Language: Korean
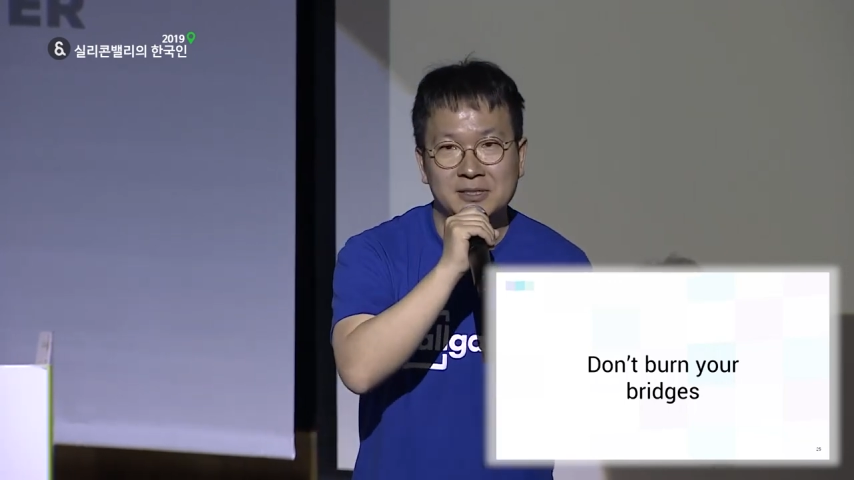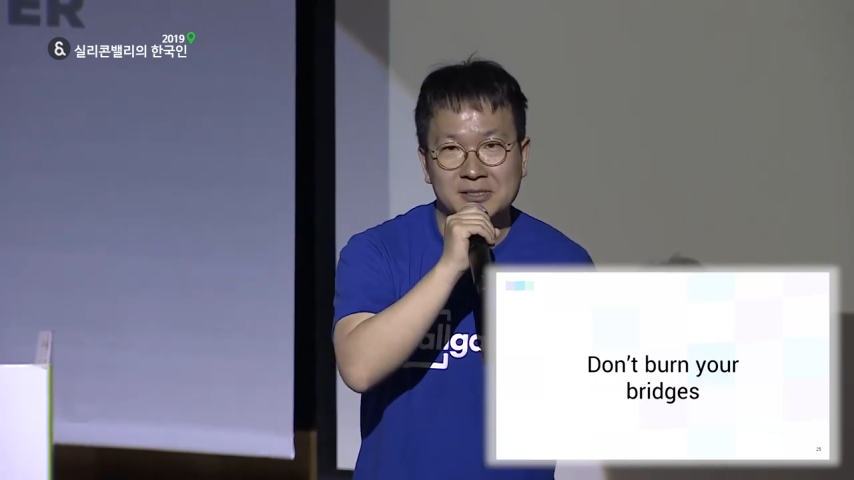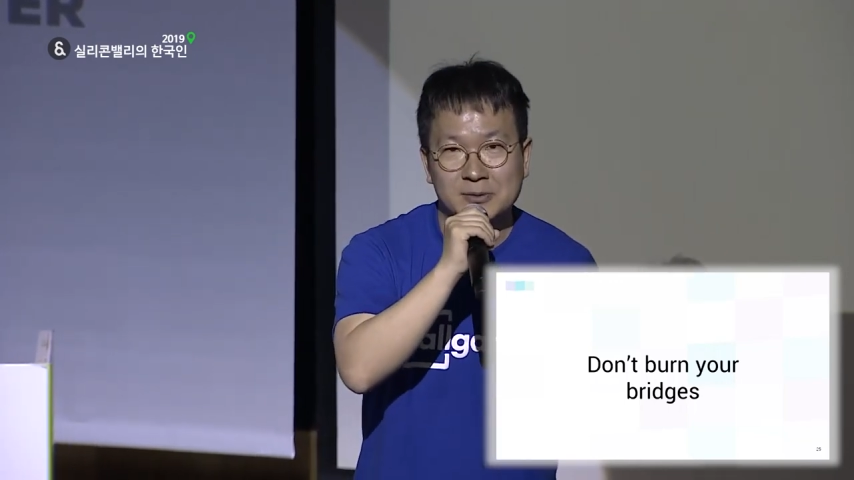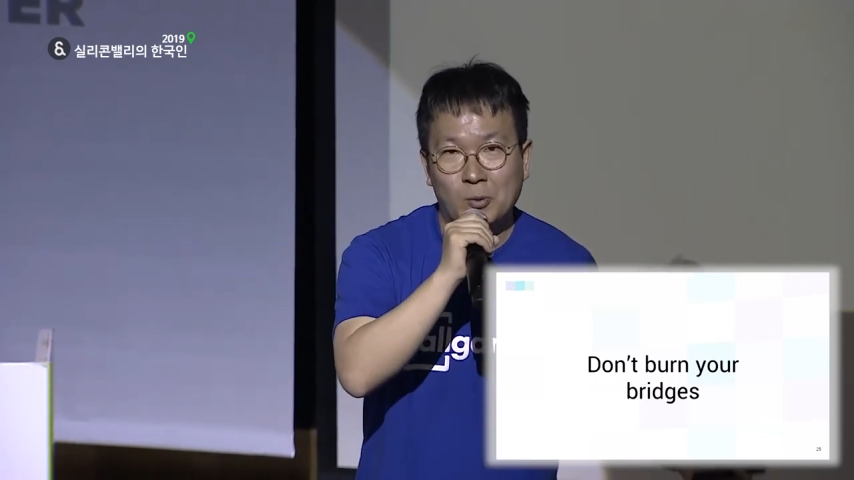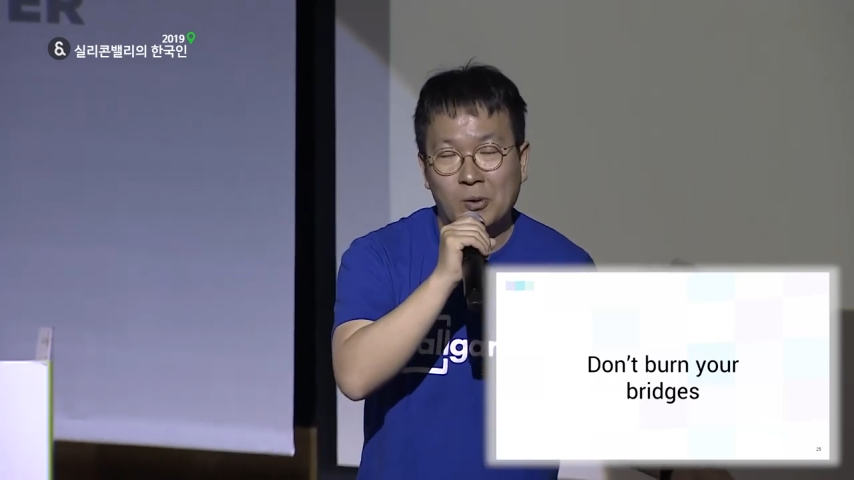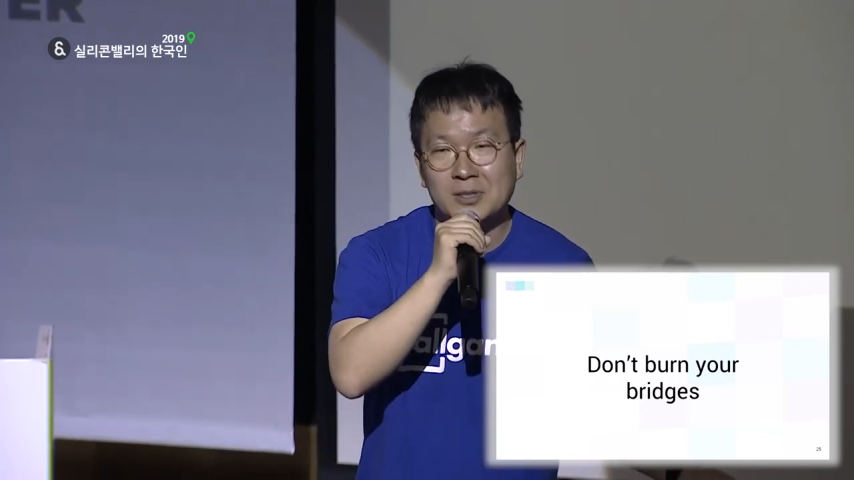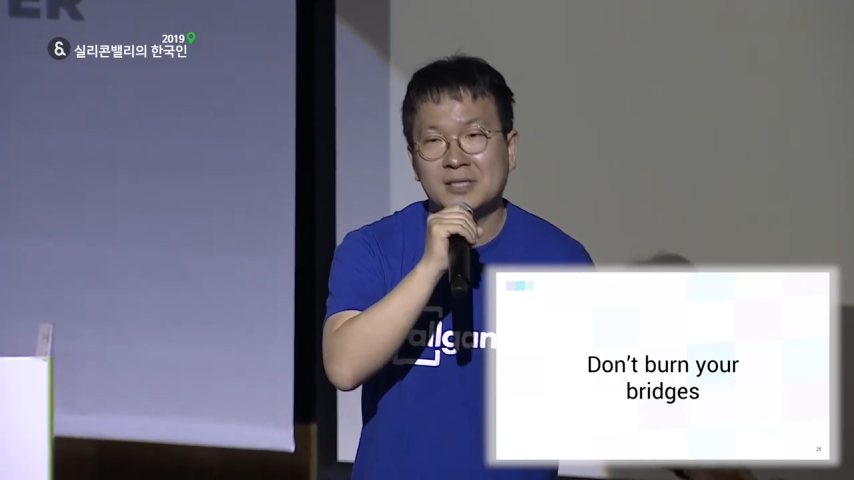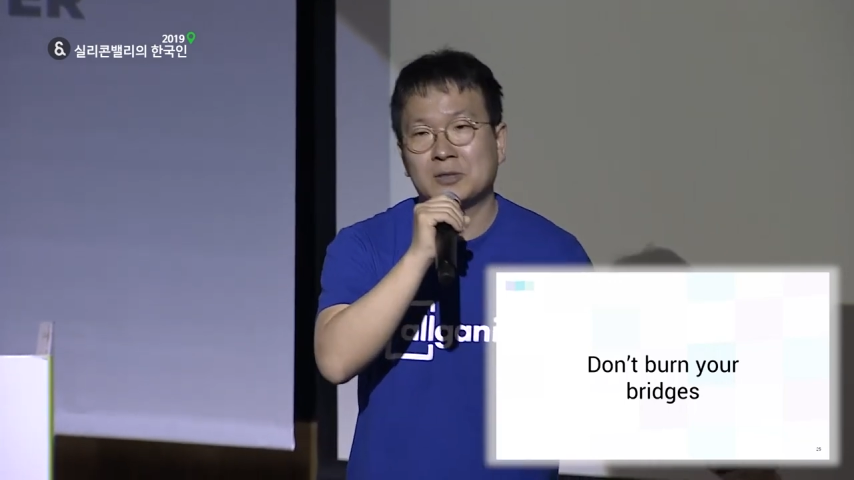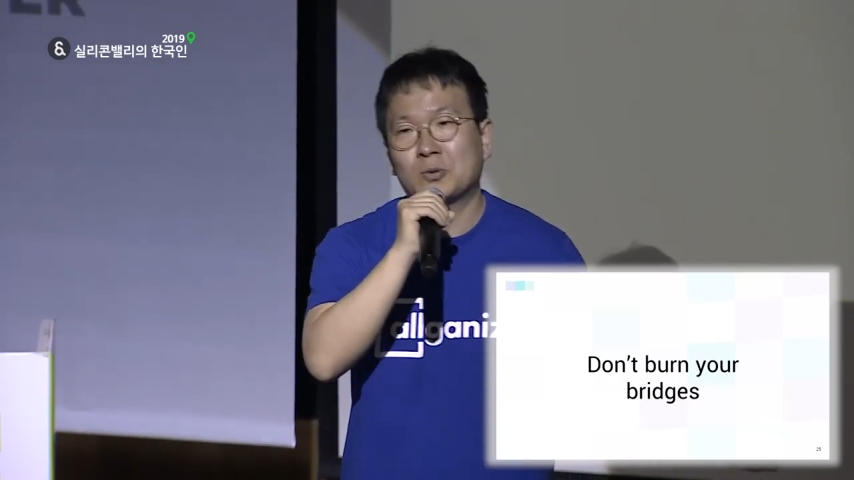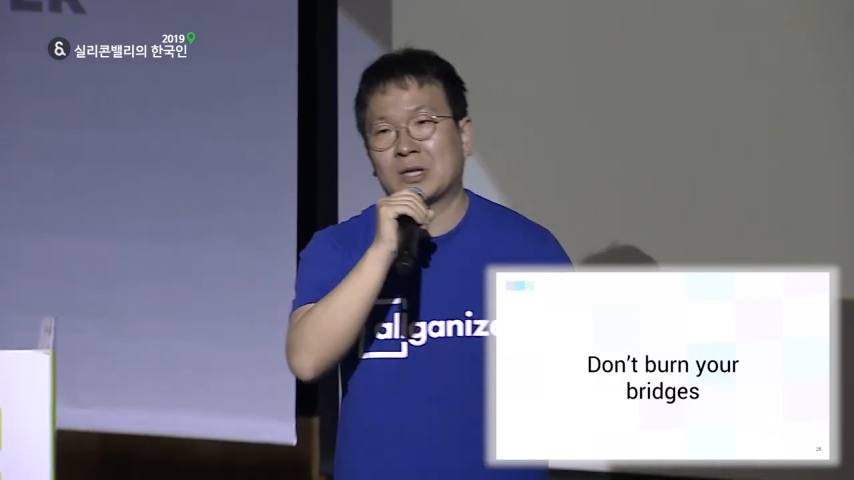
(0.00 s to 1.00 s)
지금 올건에
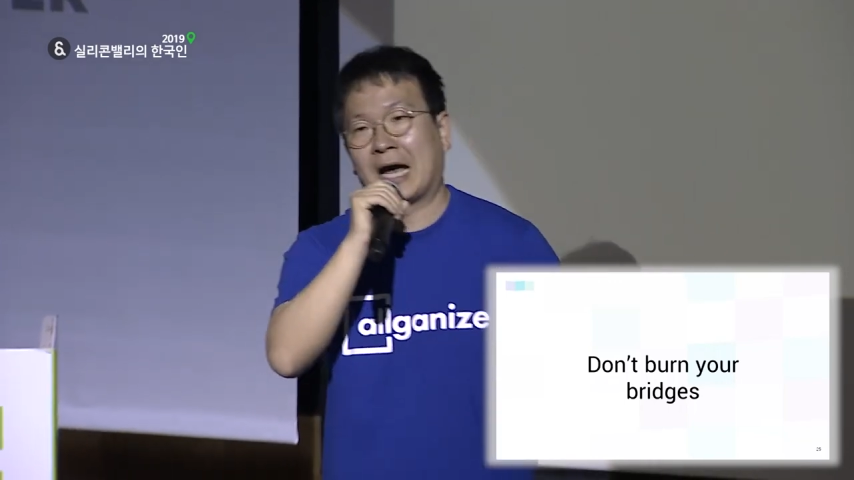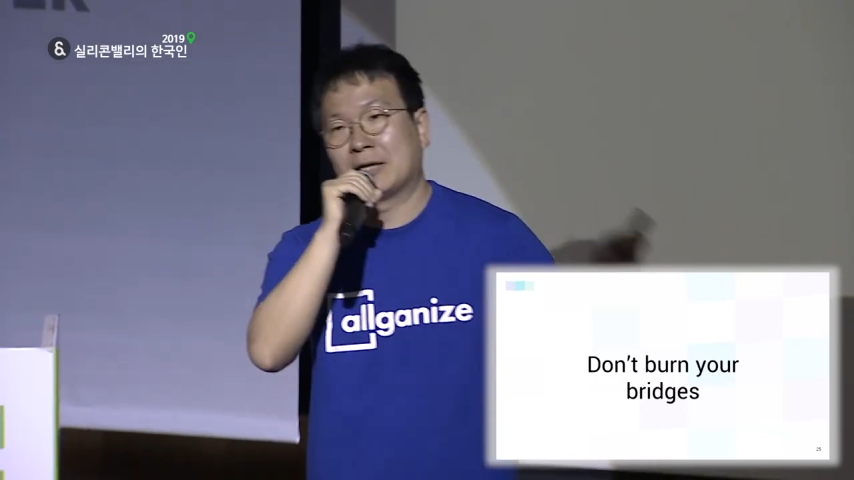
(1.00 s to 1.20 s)
이제 또 다